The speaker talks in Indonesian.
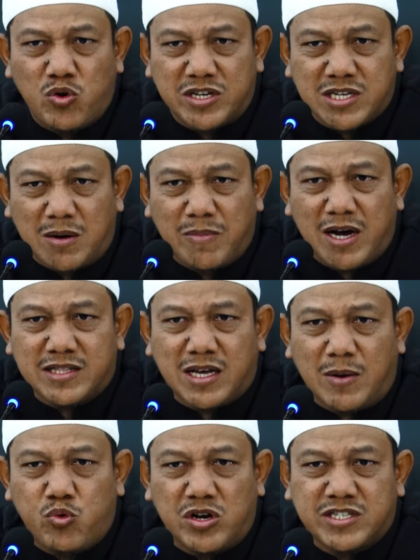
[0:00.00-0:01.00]
Puasa
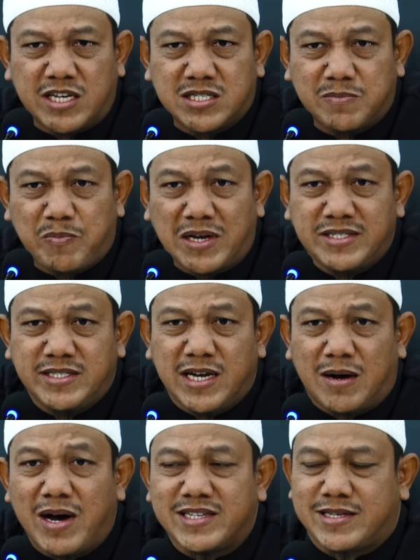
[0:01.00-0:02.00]
mata, puasa
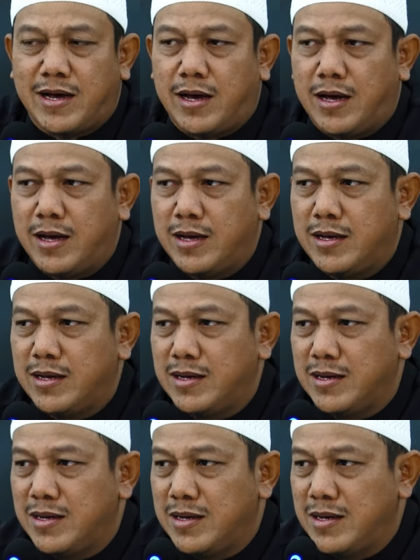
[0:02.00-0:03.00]
sepanjang masa.
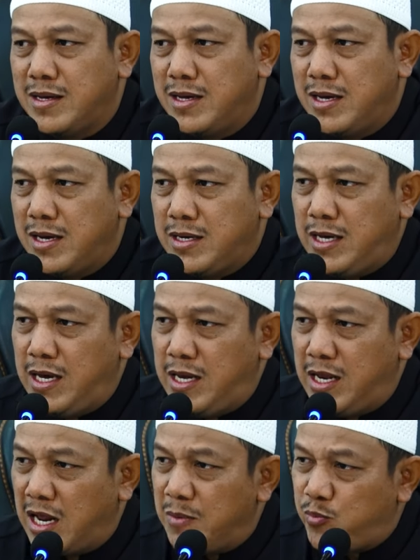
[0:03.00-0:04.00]

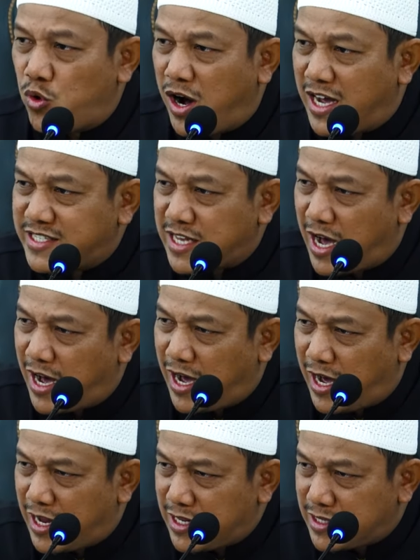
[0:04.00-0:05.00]
Diiringi dengan
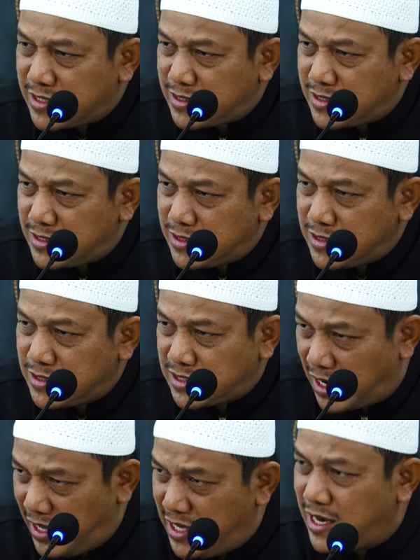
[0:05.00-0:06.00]
puasa
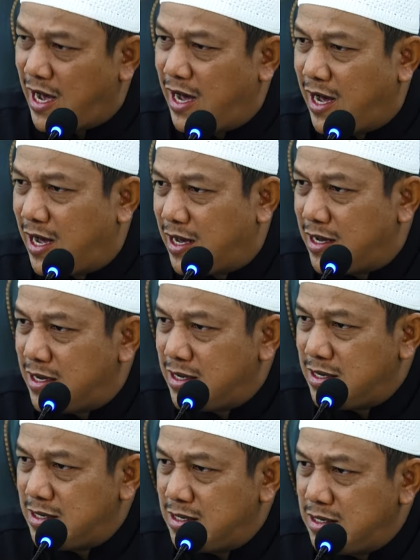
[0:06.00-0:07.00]
telinga
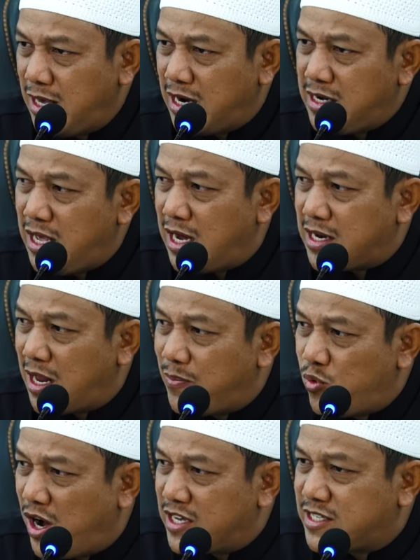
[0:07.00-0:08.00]
yang dia adalah
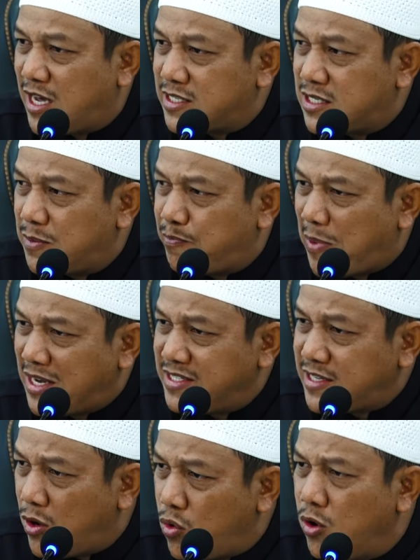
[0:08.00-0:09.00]
puasa
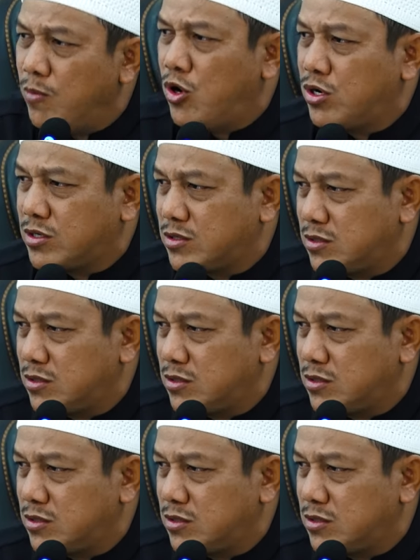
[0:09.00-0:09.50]
sepanjang umur.